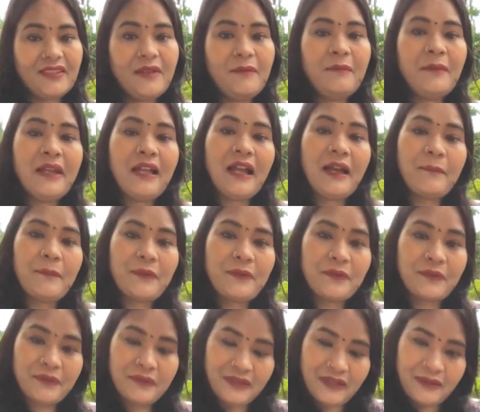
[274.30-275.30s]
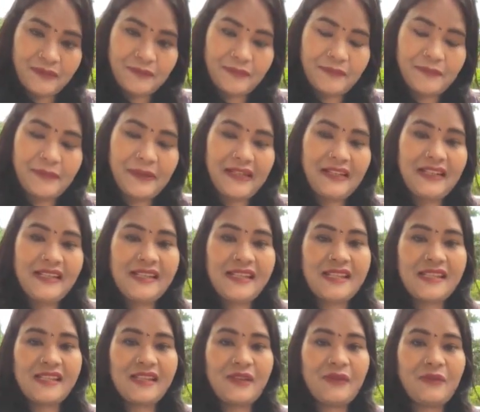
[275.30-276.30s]
मैं आप लोगों की बेटी
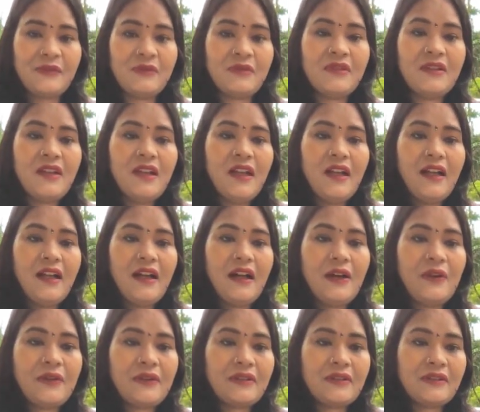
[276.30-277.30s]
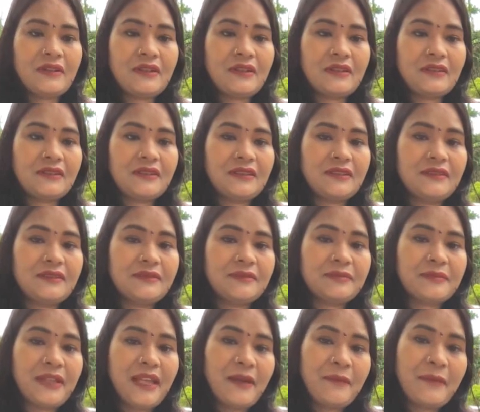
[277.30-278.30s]
जैसी हूँ और
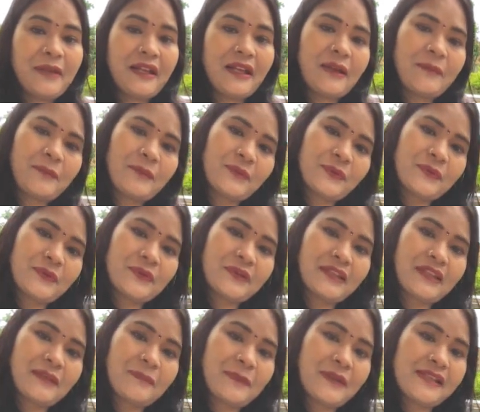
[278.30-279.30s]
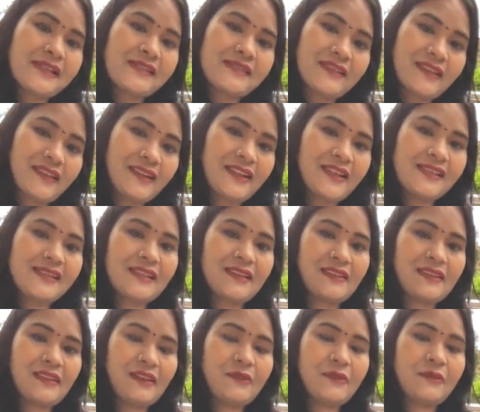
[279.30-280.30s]
क्या मैं आप लोगों के पास नहीं रह
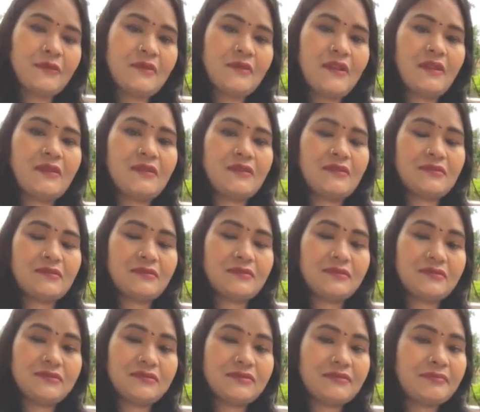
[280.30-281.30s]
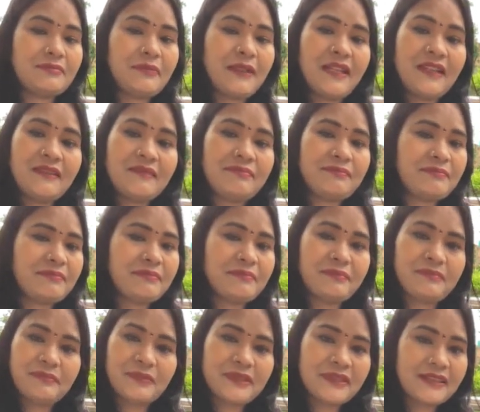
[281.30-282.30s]
सकती हूँ और मैं
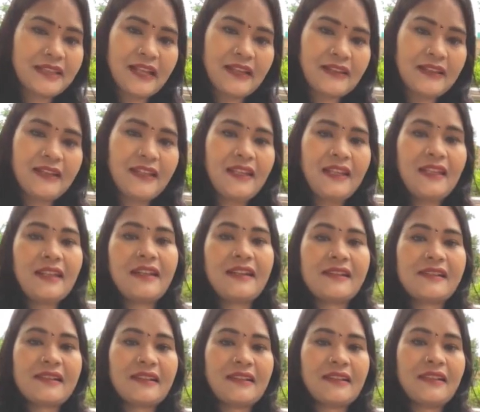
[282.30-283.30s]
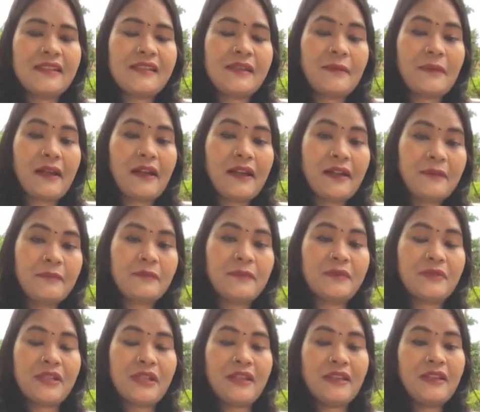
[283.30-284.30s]
शादी नहीं कर सकती जब अगर
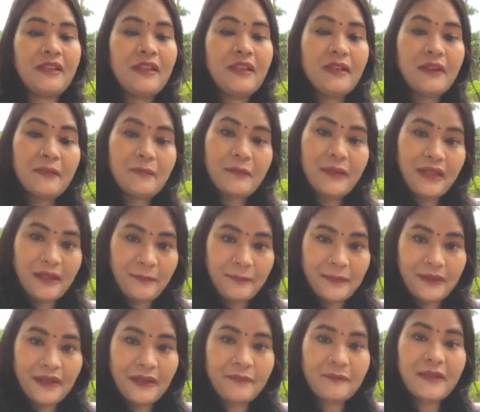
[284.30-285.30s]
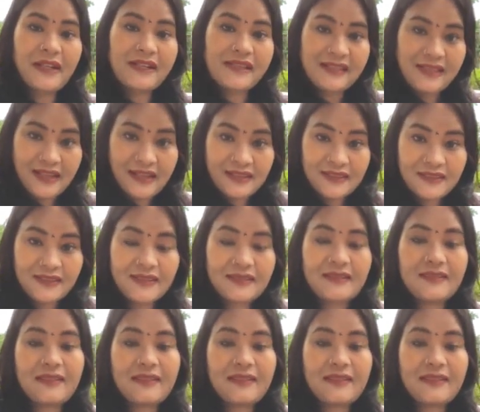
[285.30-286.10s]
मुझे मेरे प्रेम का साथ